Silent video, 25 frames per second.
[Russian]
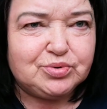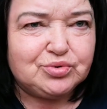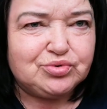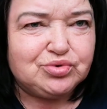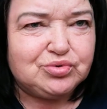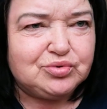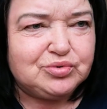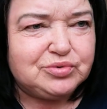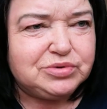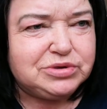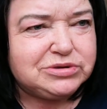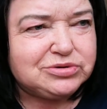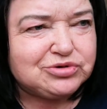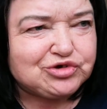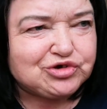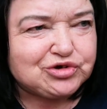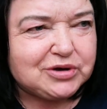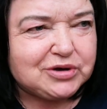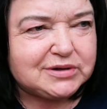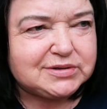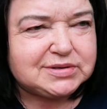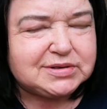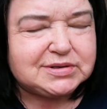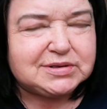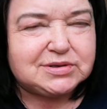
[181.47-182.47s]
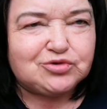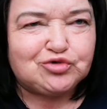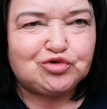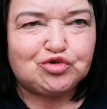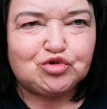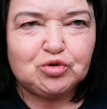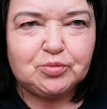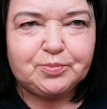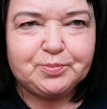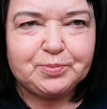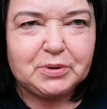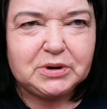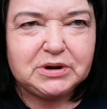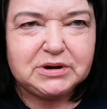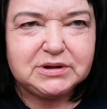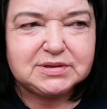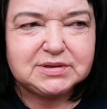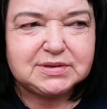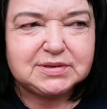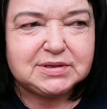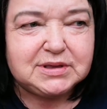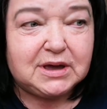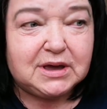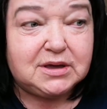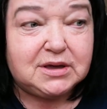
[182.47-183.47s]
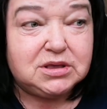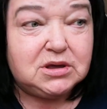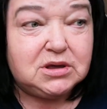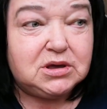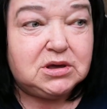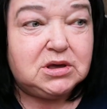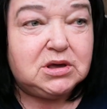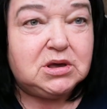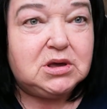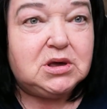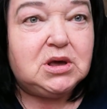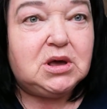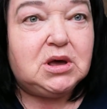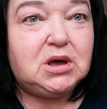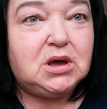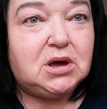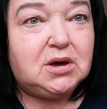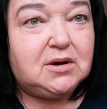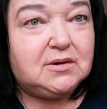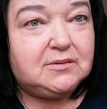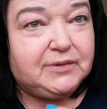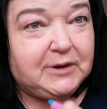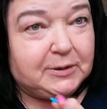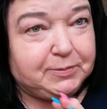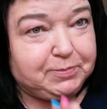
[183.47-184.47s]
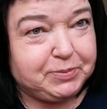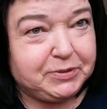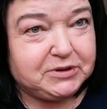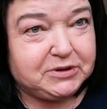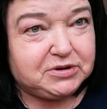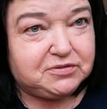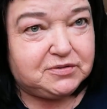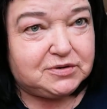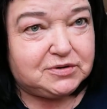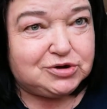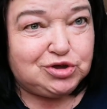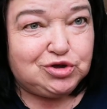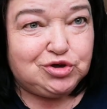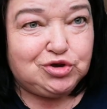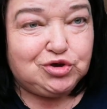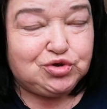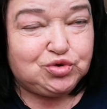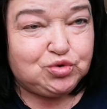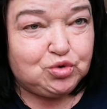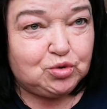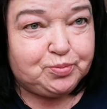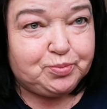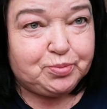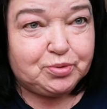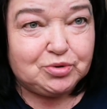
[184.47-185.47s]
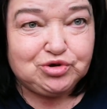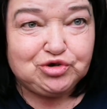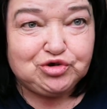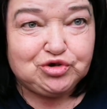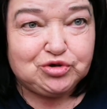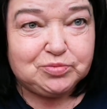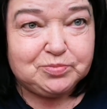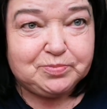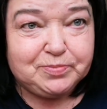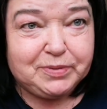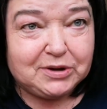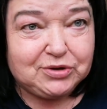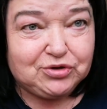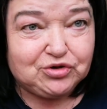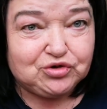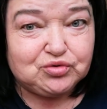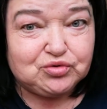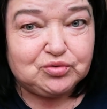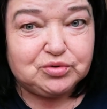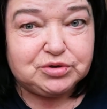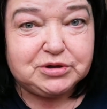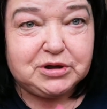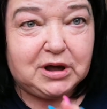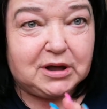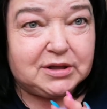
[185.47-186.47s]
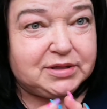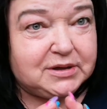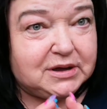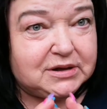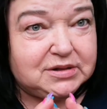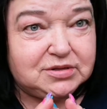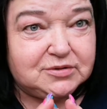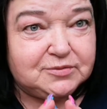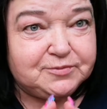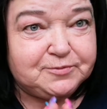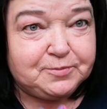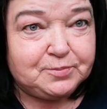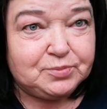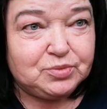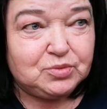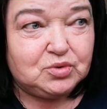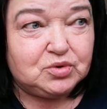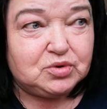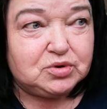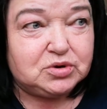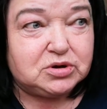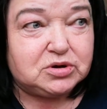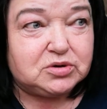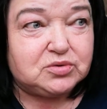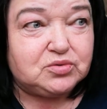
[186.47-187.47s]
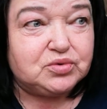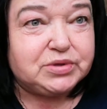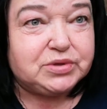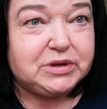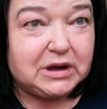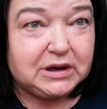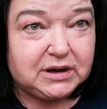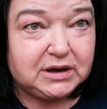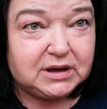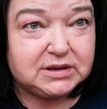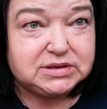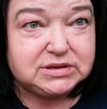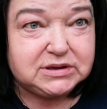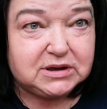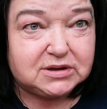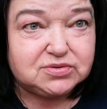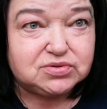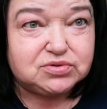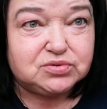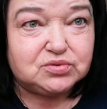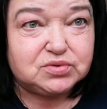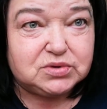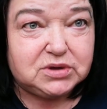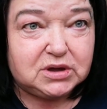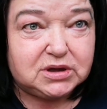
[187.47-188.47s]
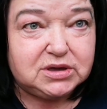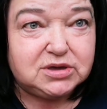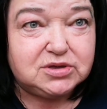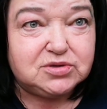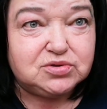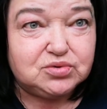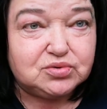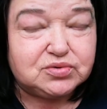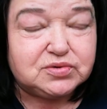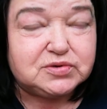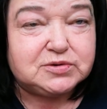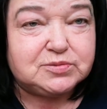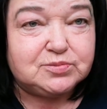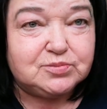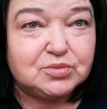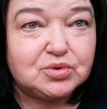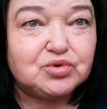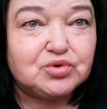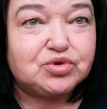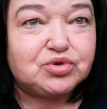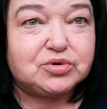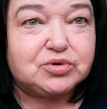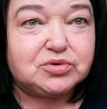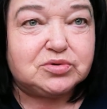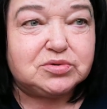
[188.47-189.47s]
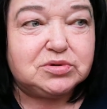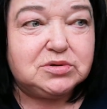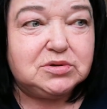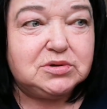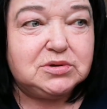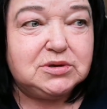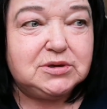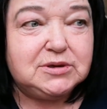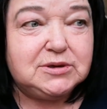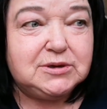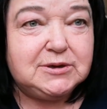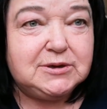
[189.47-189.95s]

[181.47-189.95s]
не буду унижаться, жопу лизать. Во-первых, YouTube очень большой, каналов много. Куда хотят, туда идут, смотрят.